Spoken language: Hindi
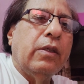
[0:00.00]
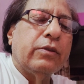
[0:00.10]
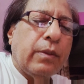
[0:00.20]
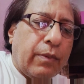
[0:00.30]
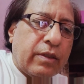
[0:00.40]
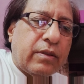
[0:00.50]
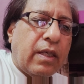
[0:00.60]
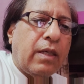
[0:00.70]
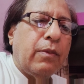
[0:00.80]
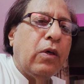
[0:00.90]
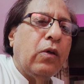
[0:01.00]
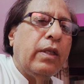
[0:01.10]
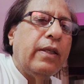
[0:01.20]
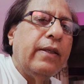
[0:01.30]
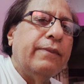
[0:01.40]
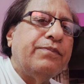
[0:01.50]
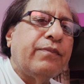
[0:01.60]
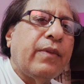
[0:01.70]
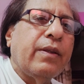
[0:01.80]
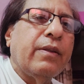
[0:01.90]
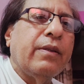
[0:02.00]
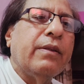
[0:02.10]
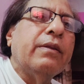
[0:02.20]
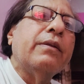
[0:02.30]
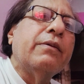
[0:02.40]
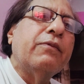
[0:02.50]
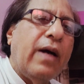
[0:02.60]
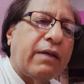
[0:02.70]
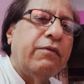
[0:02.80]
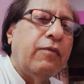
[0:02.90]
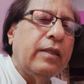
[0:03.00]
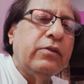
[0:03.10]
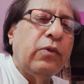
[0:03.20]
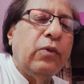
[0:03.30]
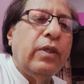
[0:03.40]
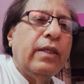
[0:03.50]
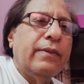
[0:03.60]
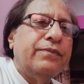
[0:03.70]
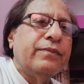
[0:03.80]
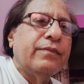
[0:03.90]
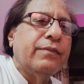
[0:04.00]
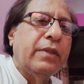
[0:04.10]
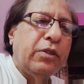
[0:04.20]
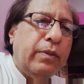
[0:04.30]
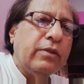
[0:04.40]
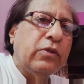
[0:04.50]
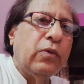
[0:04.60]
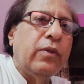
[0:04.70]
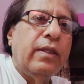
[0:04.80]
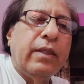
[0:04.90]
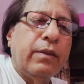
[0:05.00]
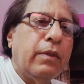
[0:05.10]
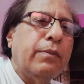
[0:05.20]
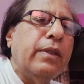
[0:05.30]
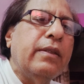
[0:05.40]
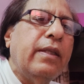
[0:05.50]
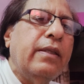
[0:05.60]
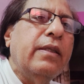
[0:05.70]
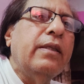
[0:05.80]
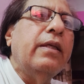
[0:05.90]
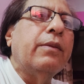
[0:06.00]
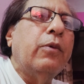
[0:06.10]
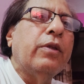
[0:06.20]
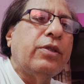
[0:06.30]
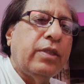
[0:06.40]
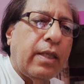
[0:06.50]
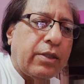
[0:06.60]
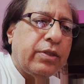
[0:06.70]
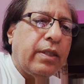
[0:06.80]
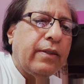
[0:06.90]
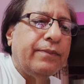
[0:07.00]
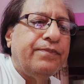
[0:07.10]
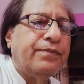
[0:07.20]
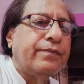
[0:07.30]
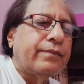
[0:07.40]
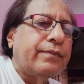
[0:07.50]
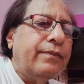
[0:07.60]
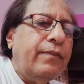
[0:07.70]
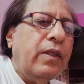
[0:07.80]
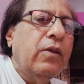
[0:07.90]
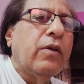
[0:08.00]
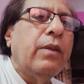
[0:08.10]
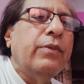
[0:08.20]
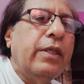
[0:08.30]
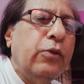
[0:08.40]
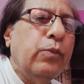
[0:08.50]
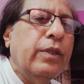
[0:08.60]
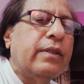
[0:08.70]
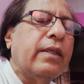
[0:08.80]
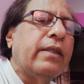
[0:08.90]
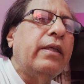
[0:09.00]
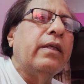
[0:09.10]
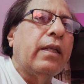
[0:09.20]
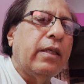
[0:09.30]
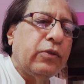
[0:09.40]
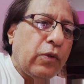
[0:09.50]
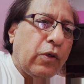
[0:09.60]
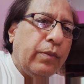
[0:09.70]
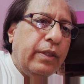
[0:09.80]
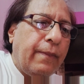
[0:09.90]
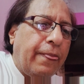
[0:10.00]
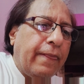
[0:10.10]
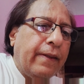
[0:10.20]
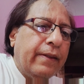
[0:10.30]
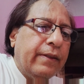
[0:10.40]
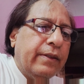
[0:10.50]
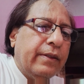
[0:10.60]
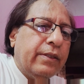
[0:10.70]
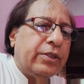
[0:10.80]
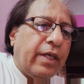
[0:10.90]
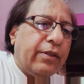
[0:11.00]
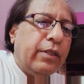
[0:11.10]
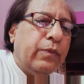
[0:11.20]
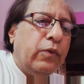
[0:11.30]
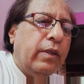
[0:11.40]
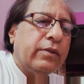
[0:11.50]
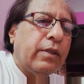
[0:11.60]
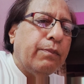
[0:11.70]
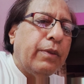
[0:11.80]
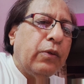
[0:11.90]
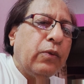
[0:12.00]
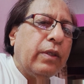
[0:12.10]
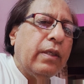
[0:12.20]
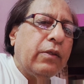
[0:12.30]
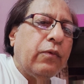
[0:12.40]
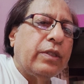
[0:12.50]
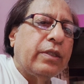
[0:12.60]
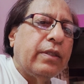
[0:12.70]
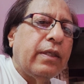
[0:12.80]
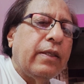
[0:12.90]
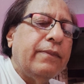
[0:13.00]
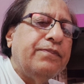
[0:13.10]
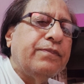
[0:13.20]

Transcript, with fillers: और समरसता का माहौल है वाक विवाद ज़रूर है मतभेद ज़रूर है लेकिन मनभेद नहीं है ये एक बहुत अच्छा लक्षण है और हम यही उम्मीद करते हैं कल के चुनाव भी शांतिपूर्ण संपन्न होंगे हर वर्ष की तरह